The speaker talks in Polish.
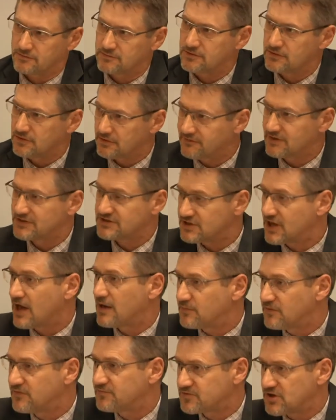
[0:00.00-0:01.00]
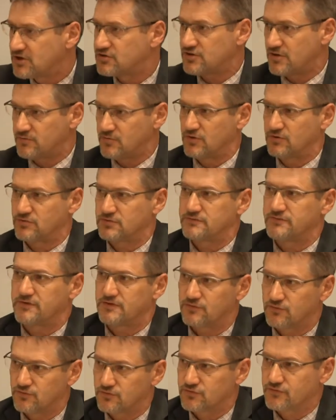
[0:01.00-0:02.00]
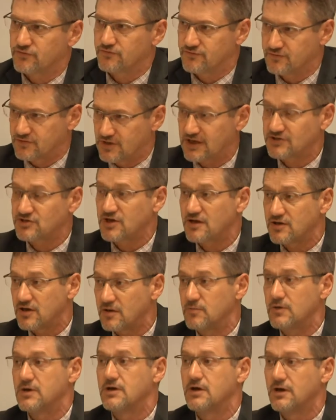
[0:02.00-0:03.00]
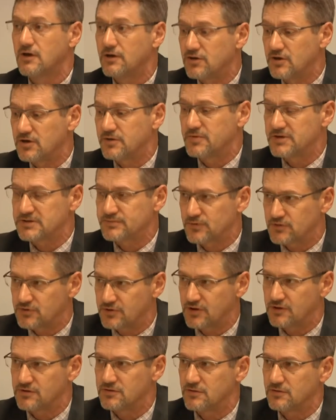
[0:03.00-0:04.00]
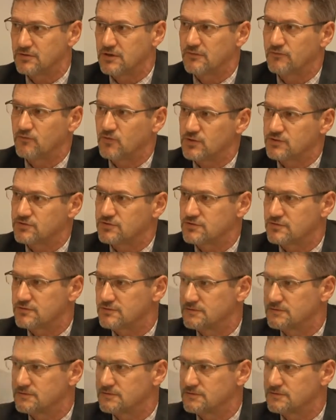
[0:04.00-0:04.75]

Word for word: innowacjami w przedsiębiorstwach wdrażaniem ich bezpośrednio tam właśnie.